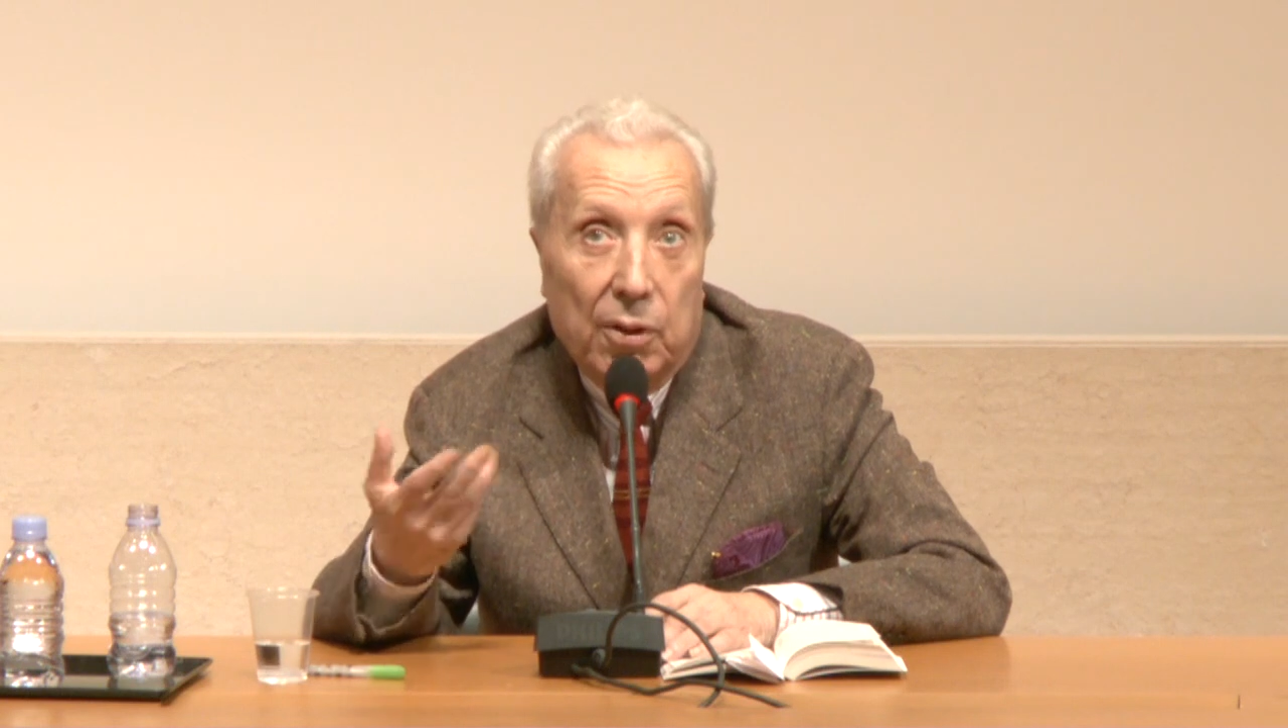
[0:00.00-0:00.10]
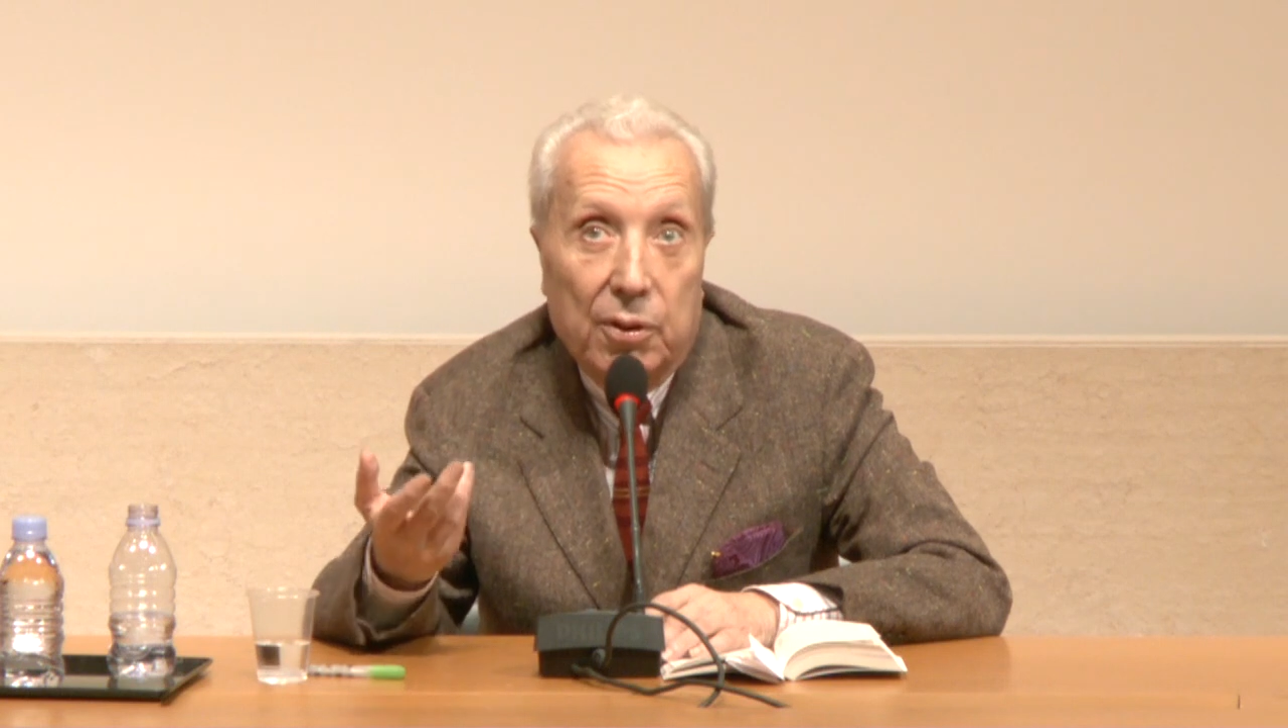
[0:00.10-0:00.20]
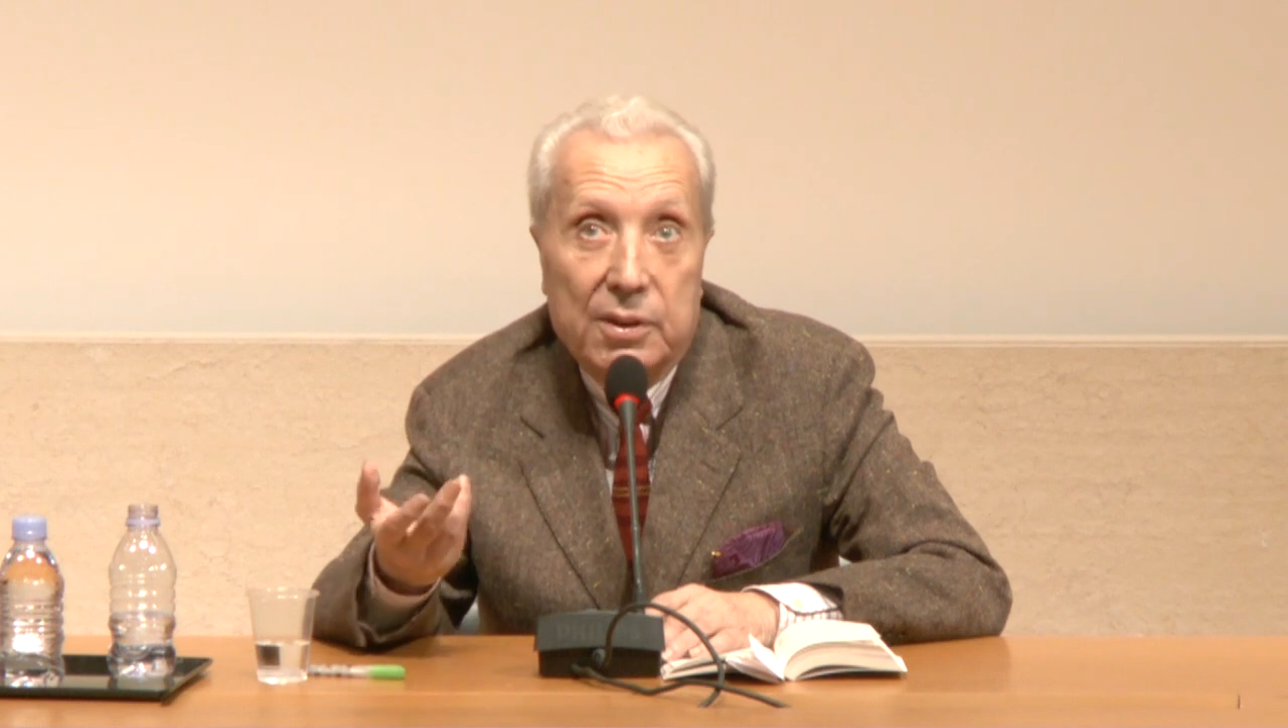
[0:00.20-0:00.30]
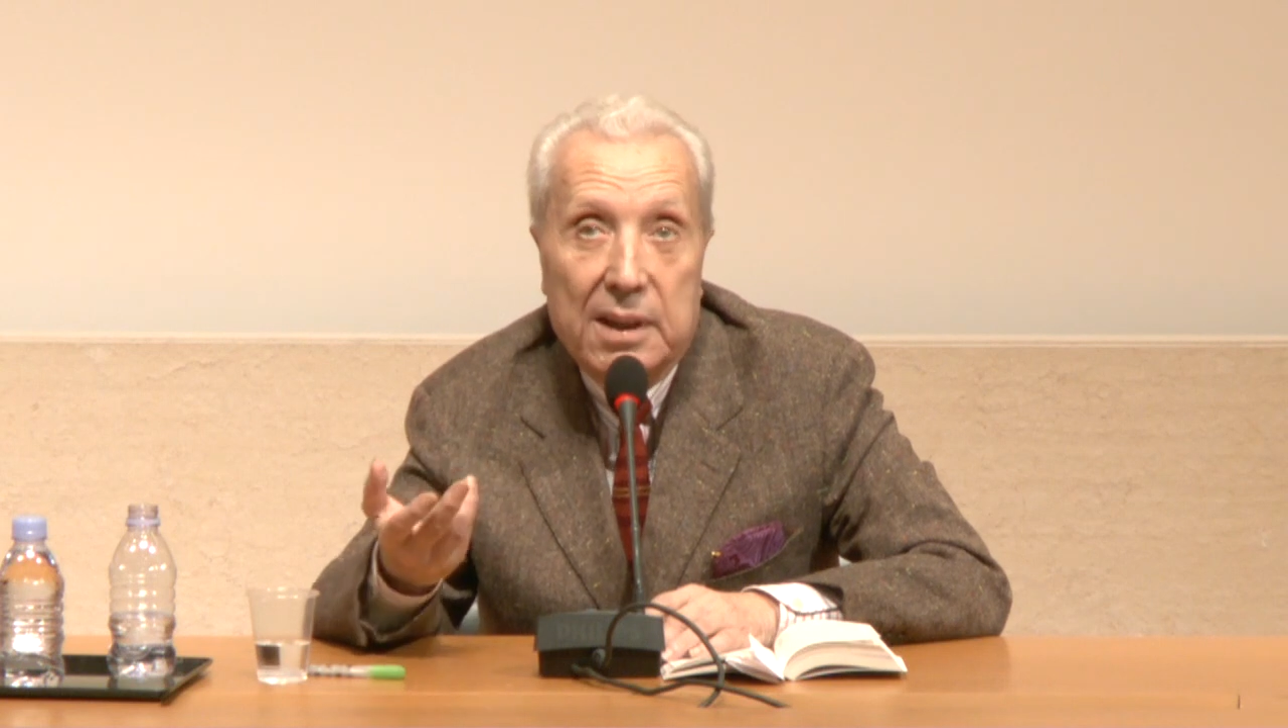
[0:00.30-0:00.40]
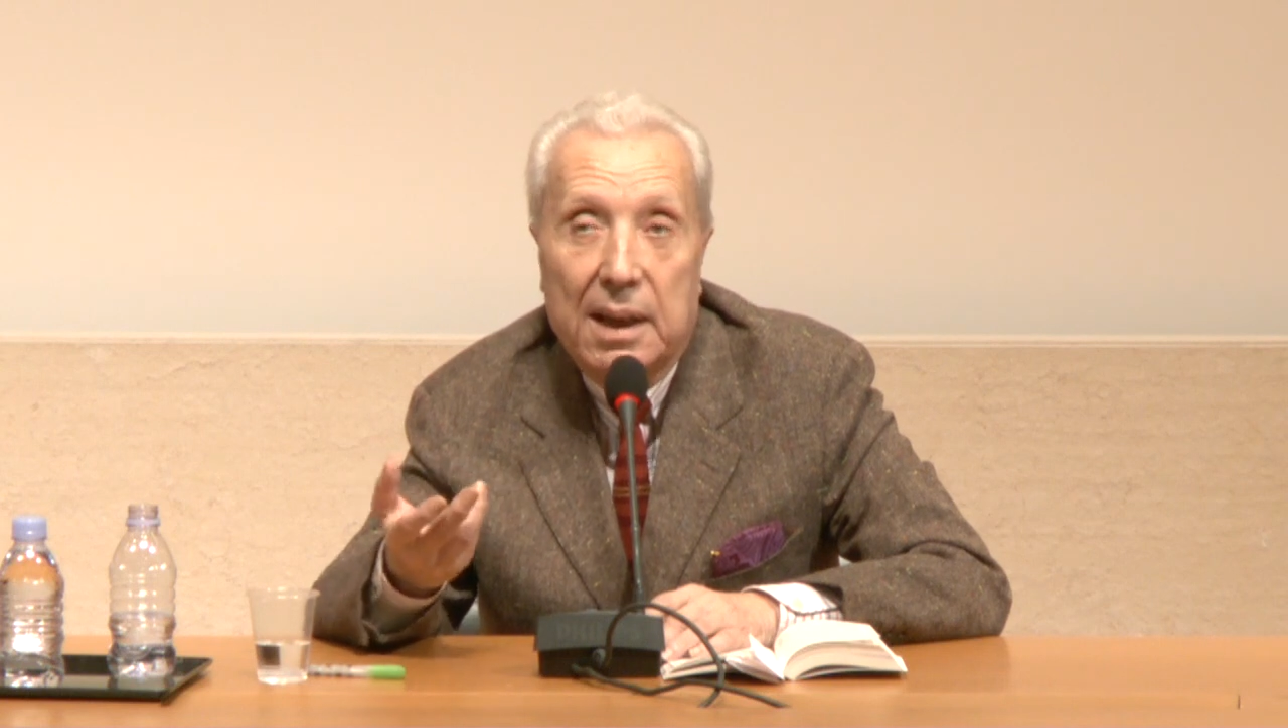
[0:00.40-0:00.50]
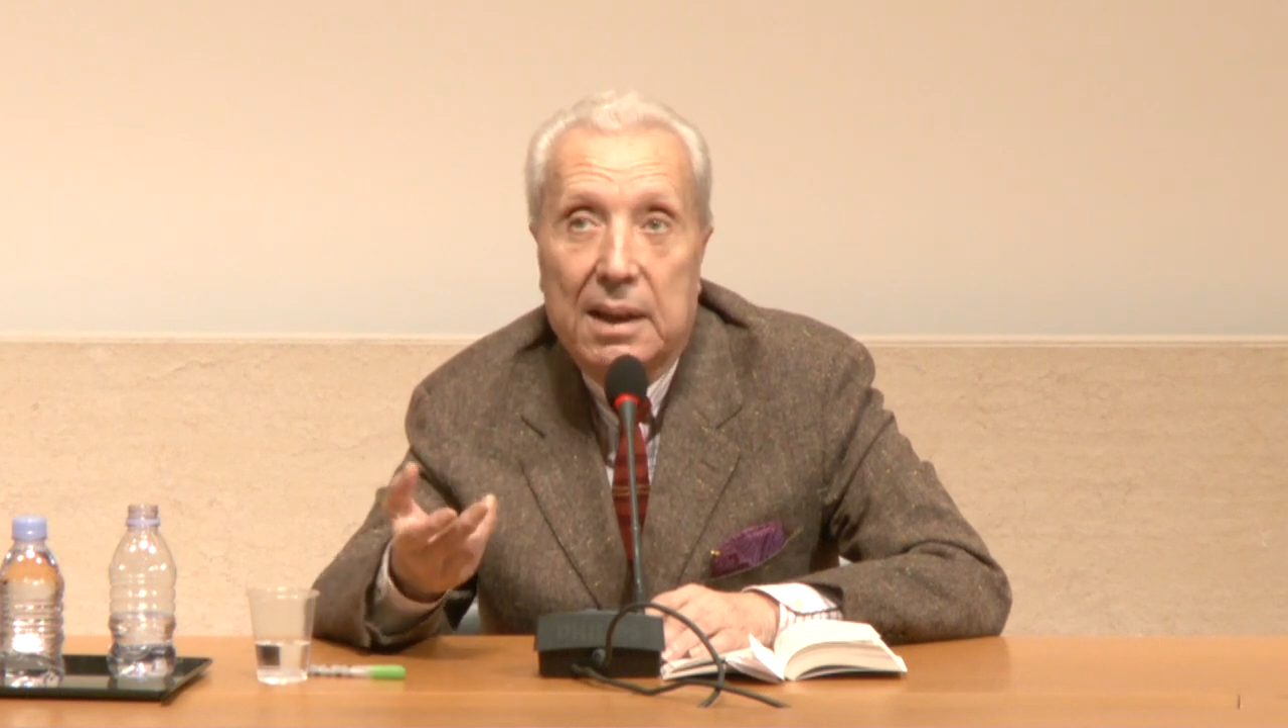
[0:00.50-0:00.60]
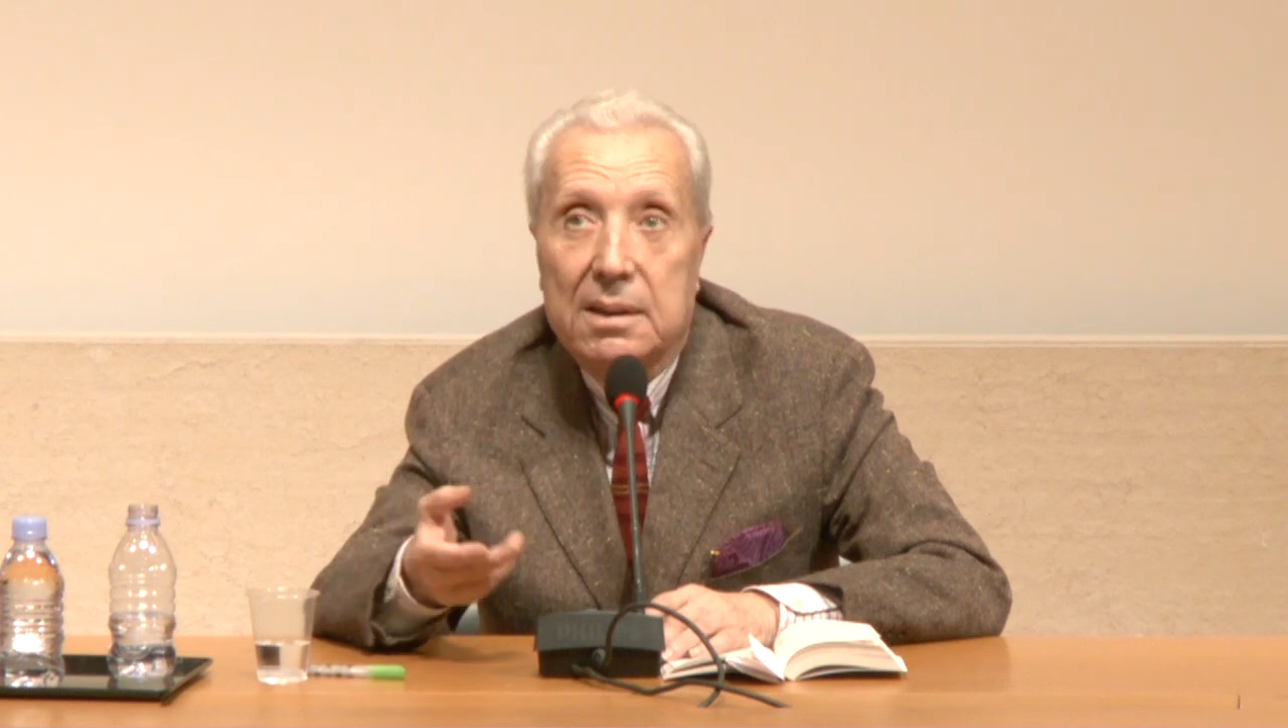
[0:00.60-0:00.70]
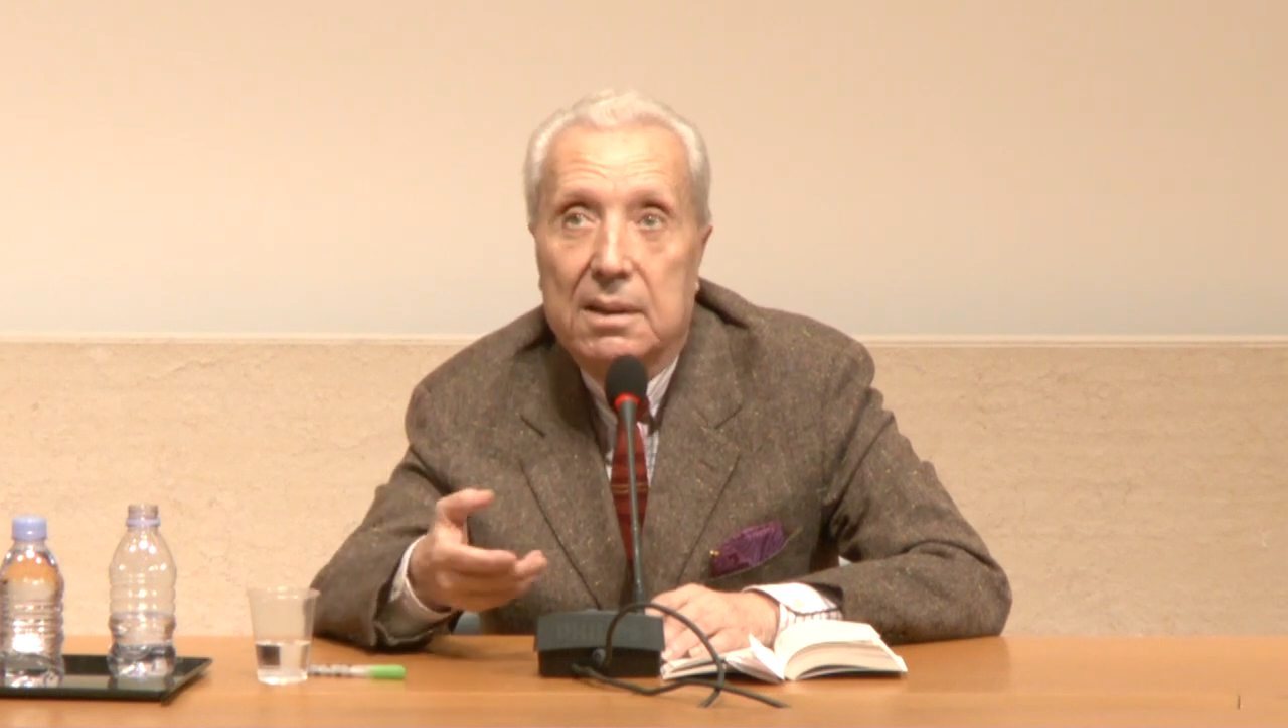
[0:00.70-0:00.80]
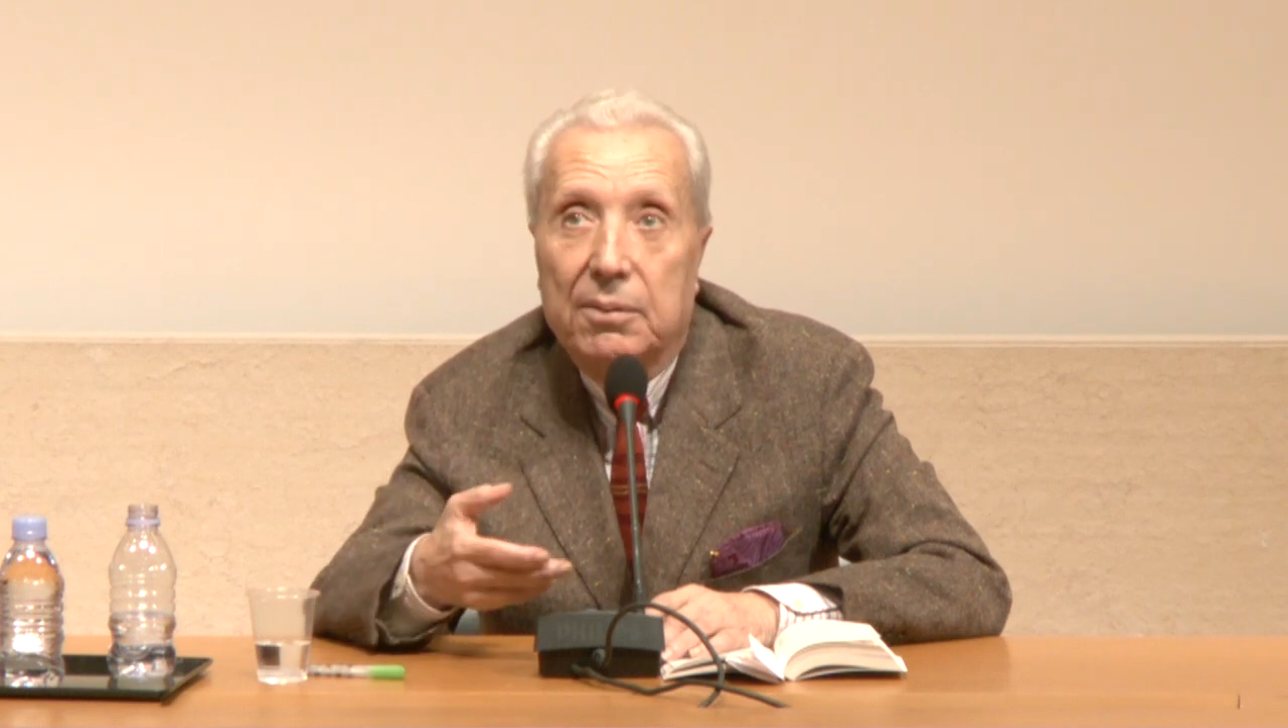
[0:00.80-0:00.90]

française,